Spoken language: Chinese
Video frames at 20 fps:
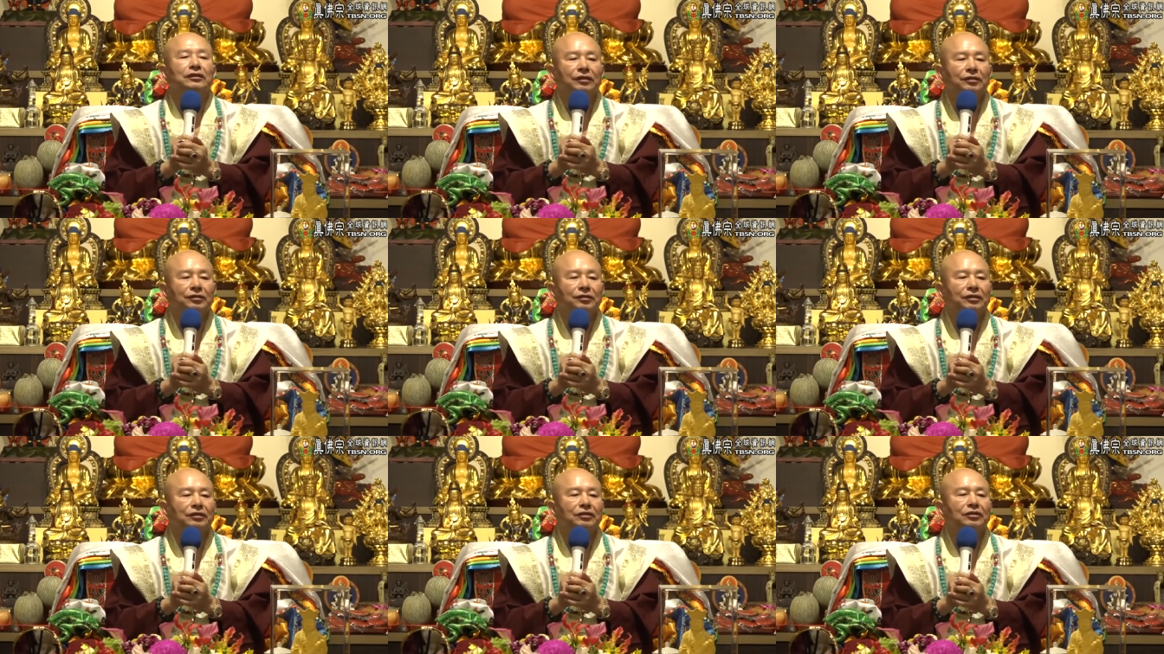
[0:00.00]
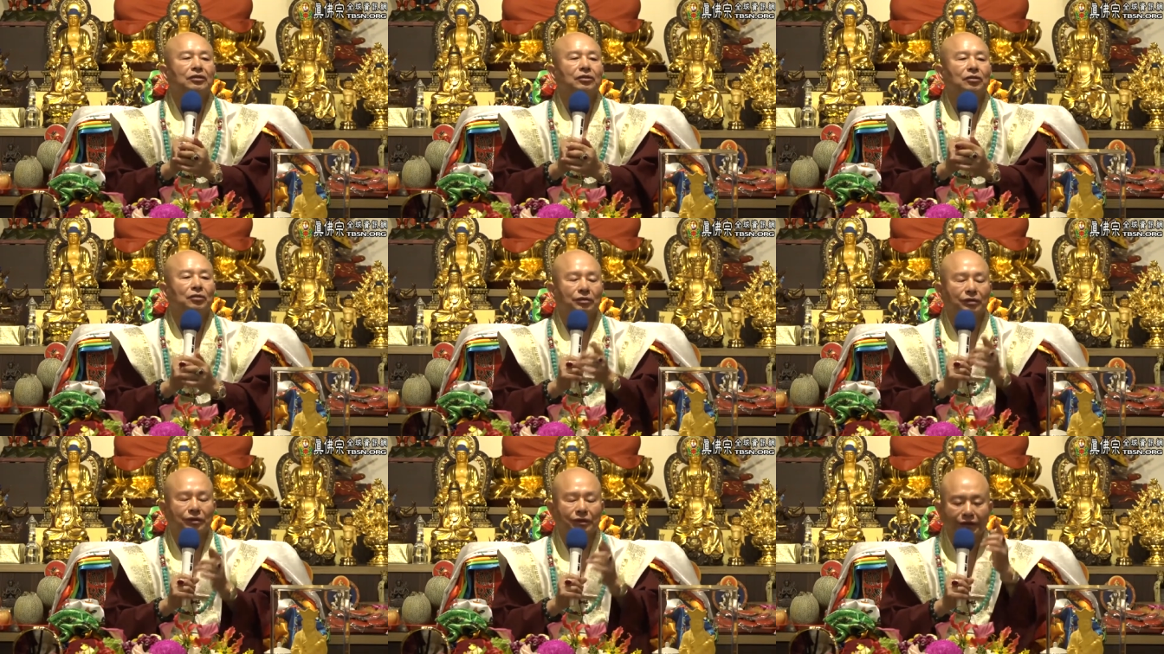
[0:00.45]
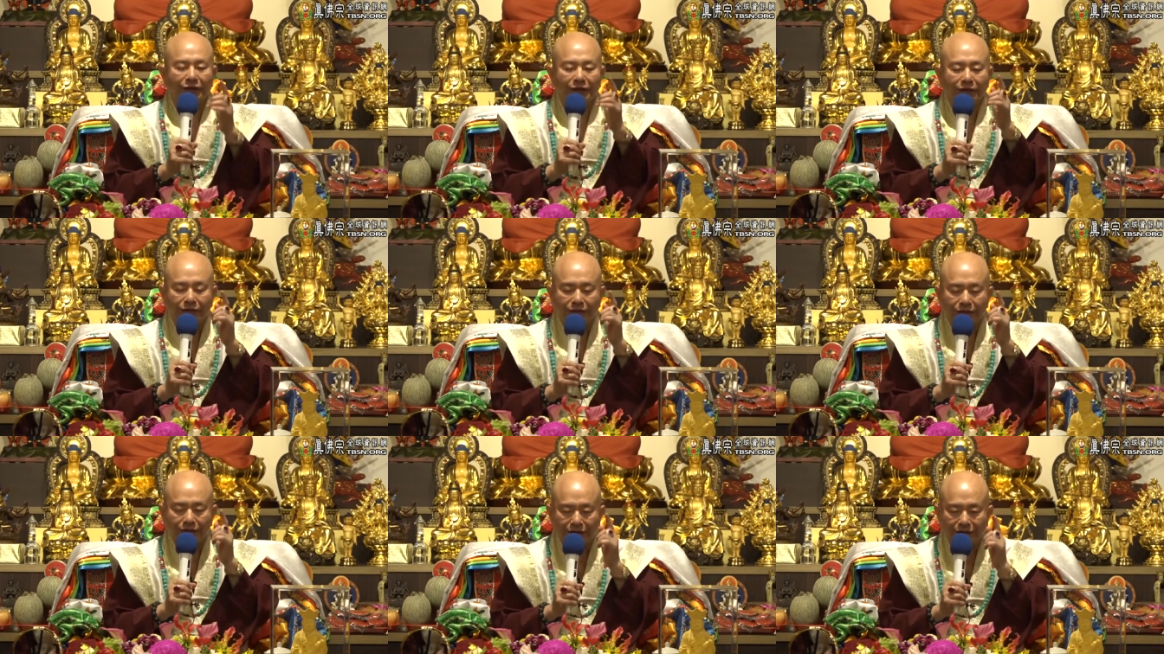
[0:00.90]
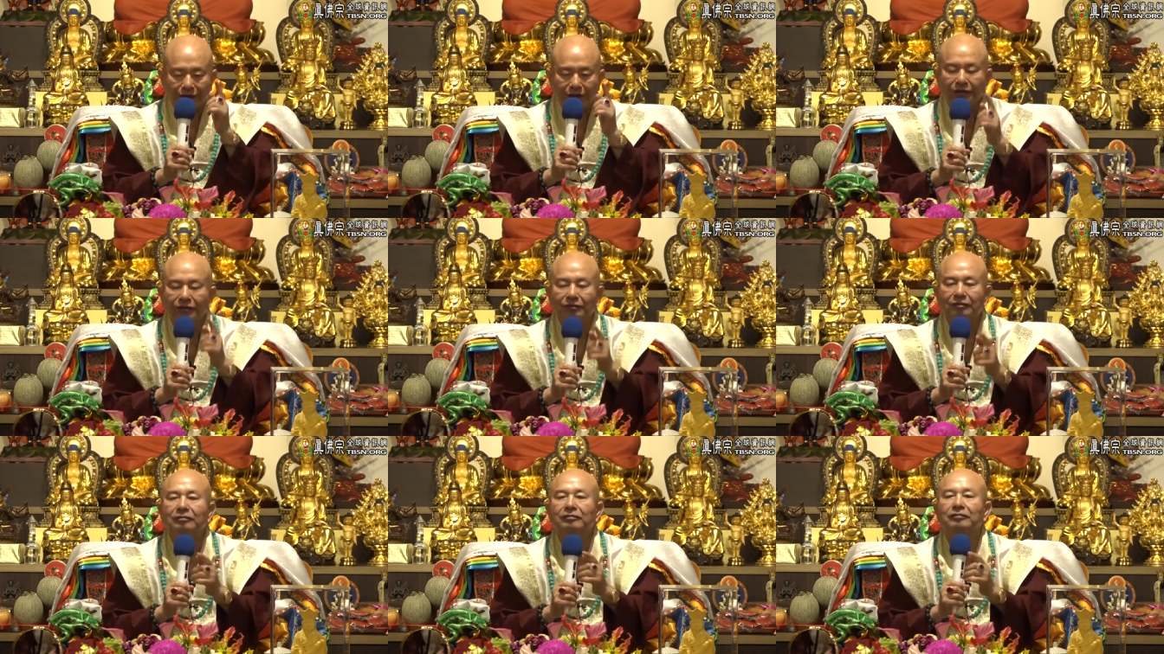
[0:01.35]
真正有真
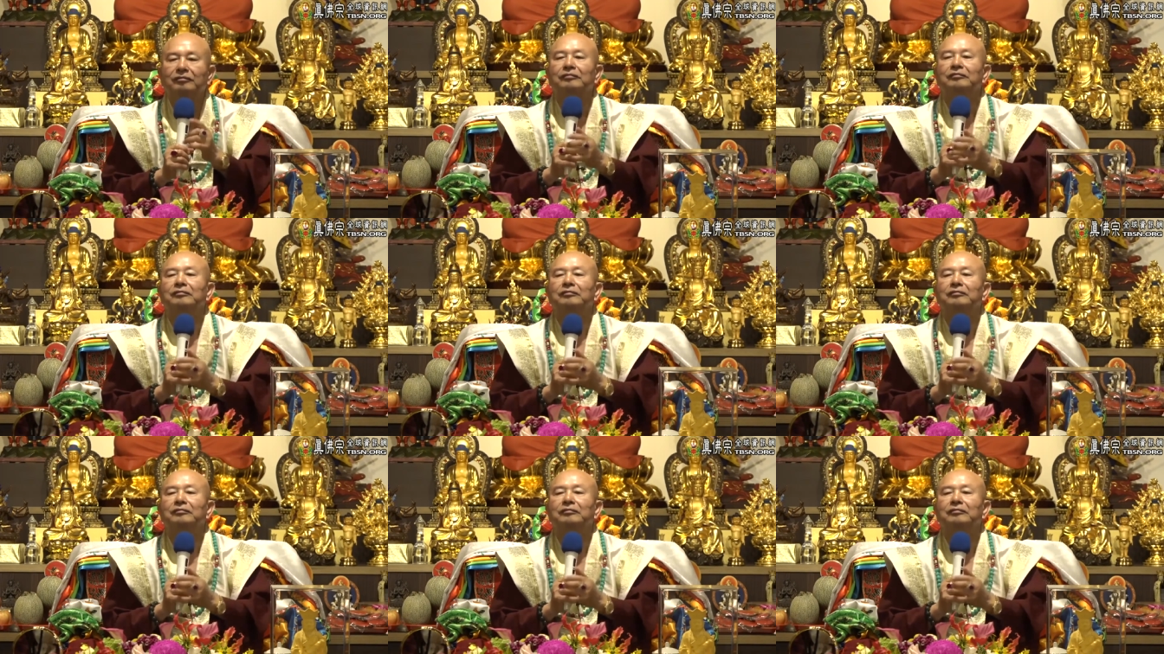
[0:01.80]
心，